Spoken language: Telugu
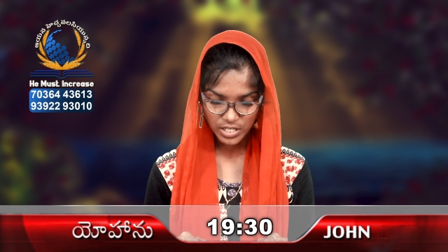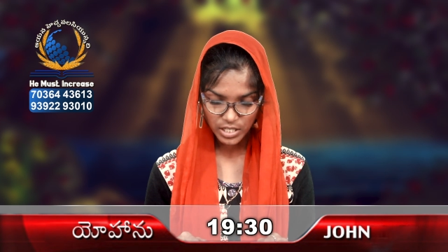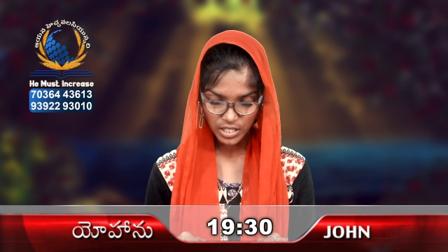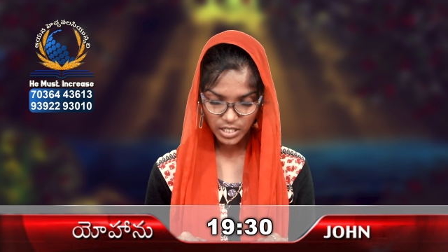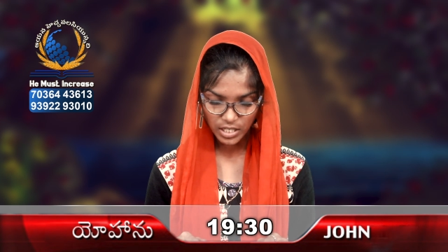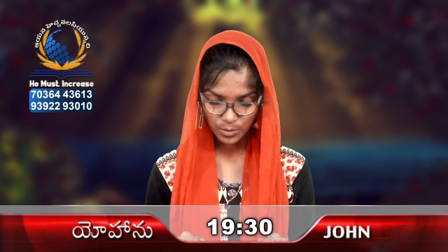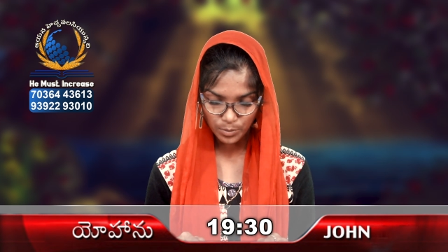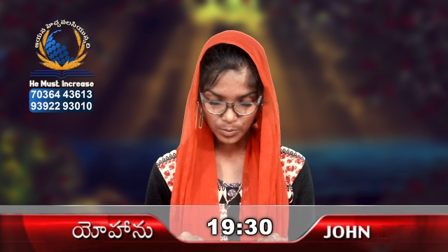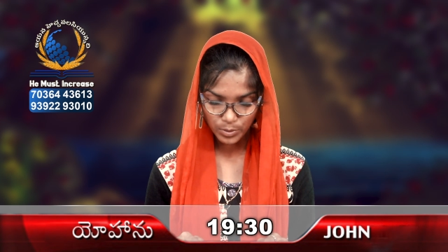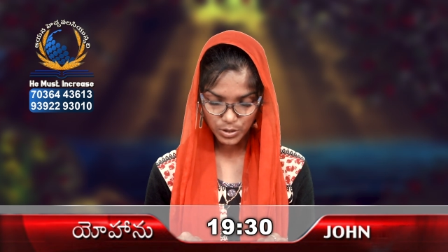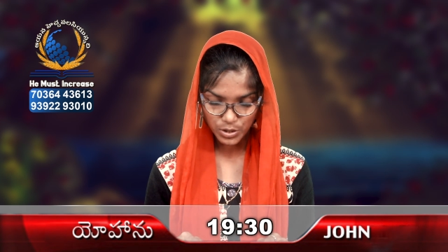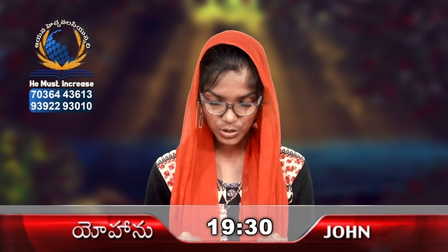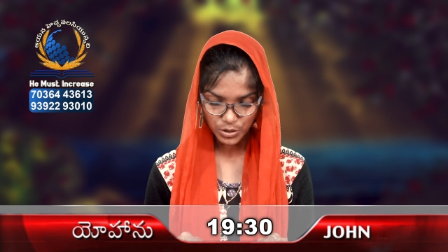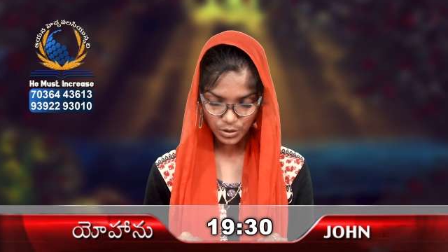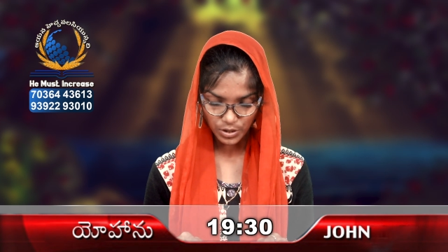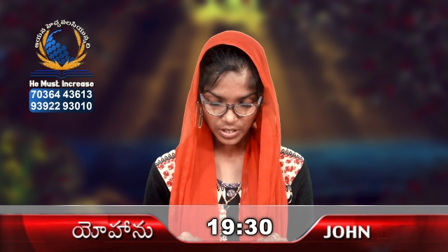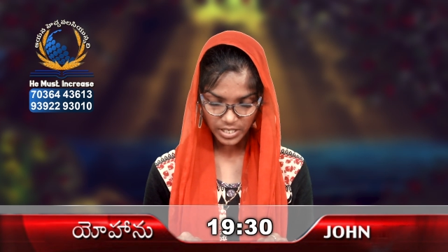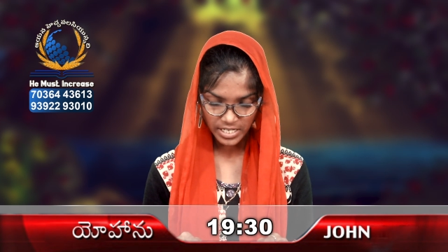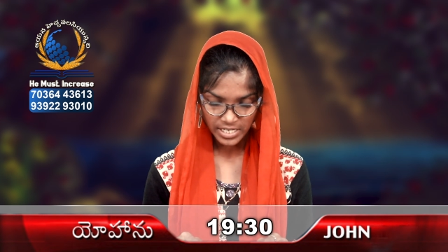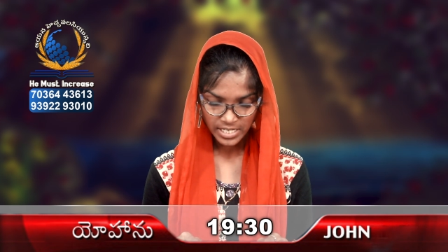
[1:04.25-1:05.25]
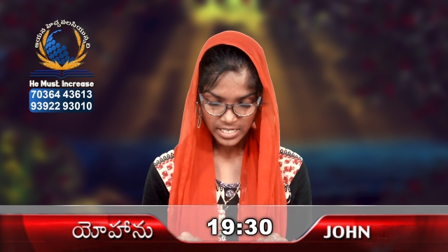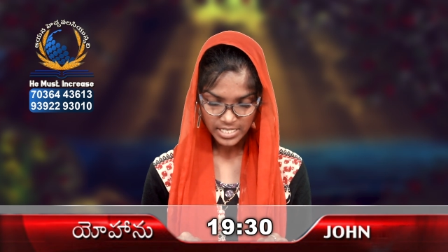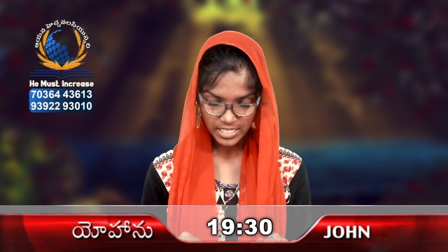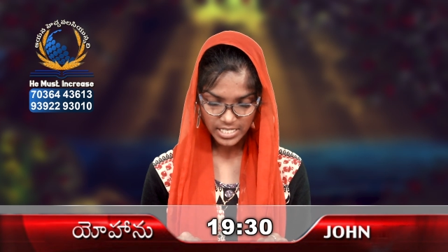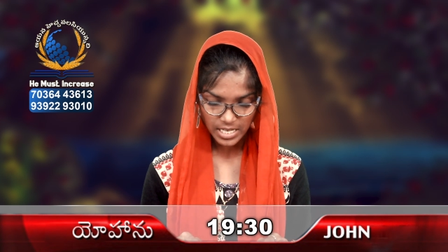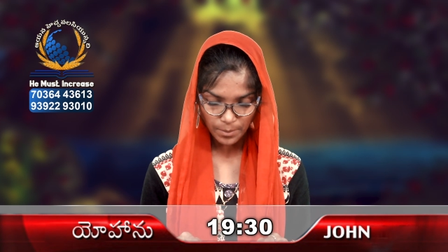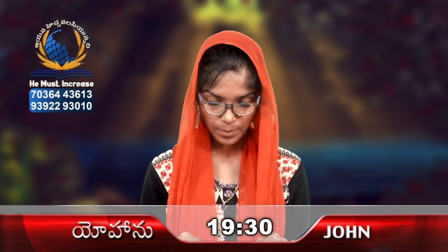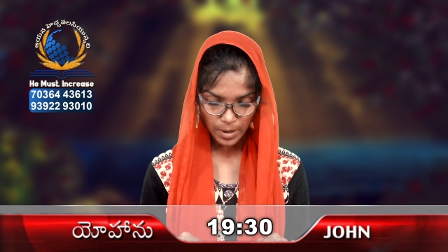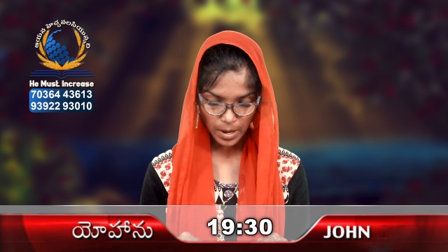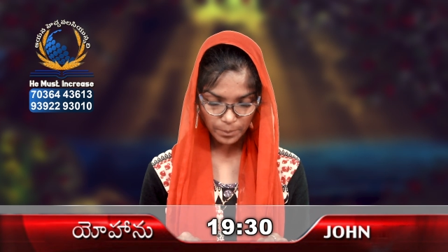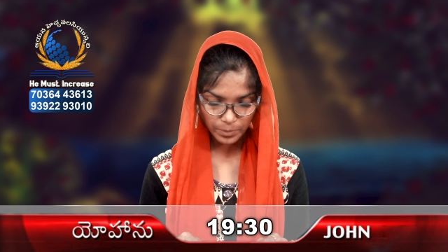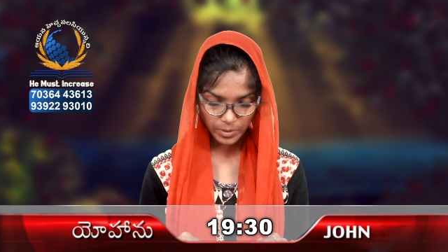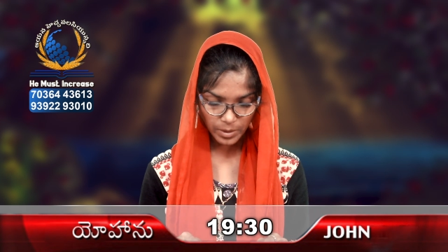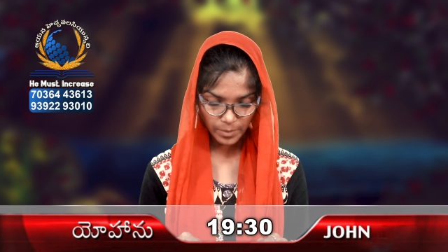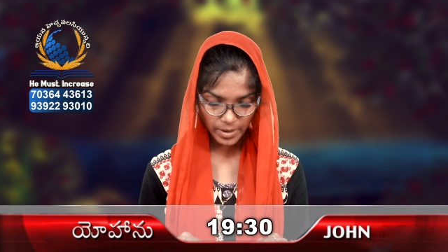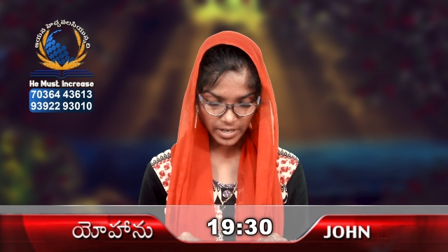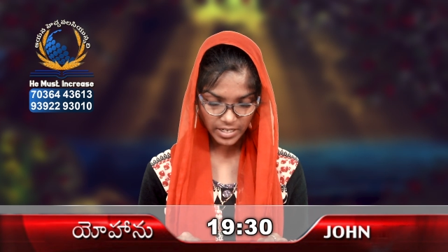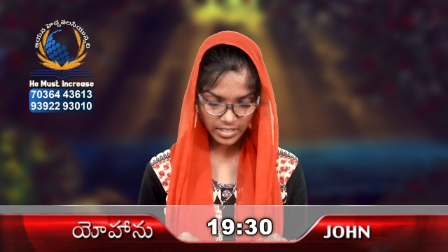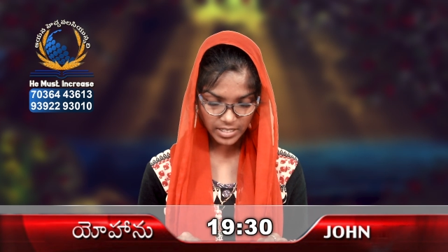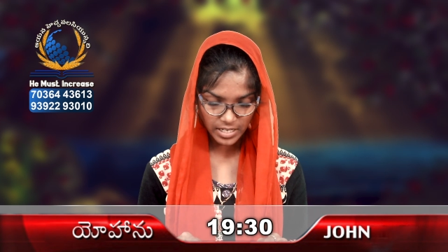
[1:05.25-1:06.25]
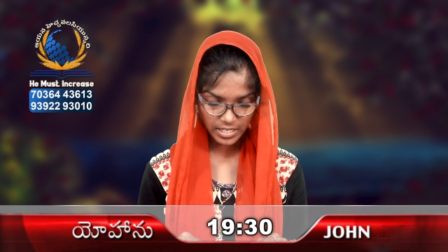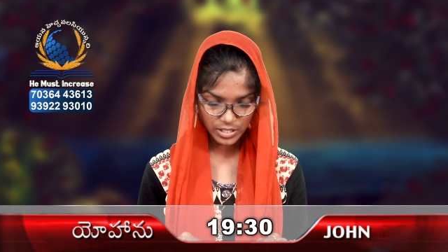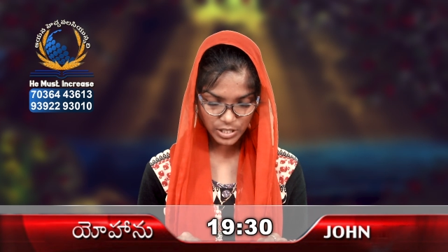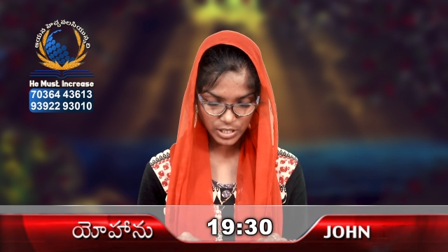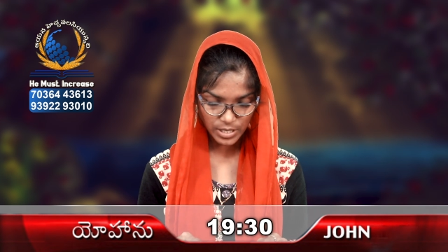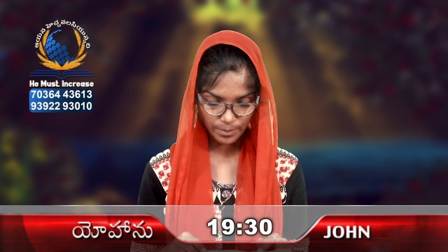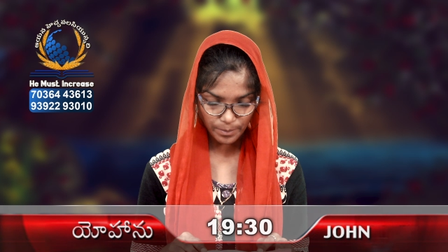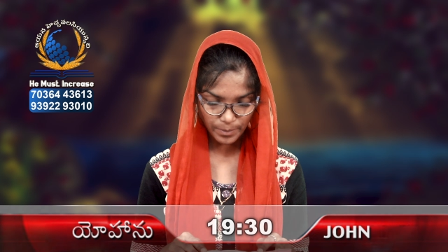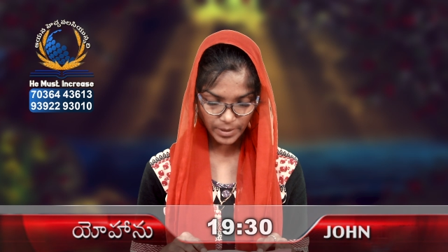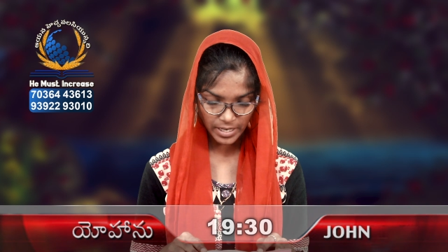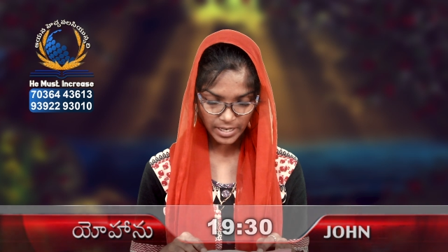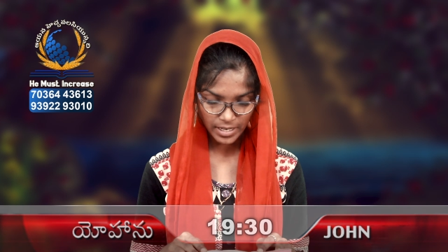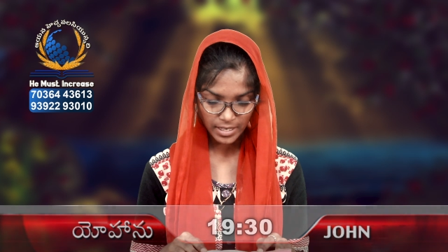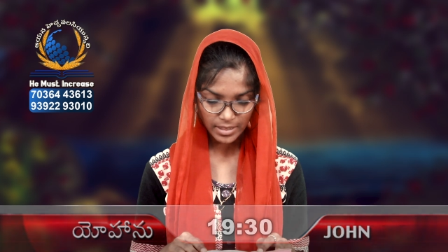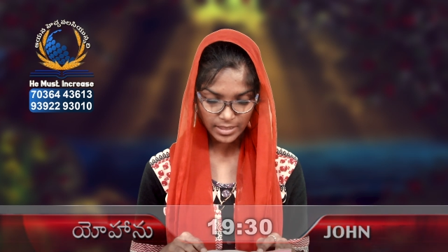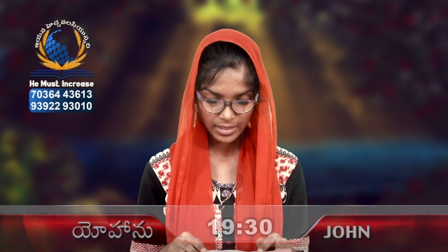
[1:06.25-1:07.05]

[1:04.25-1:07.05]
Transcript: చిరక పుచ్చుకొని సమాప్తమైనదని చెప్పి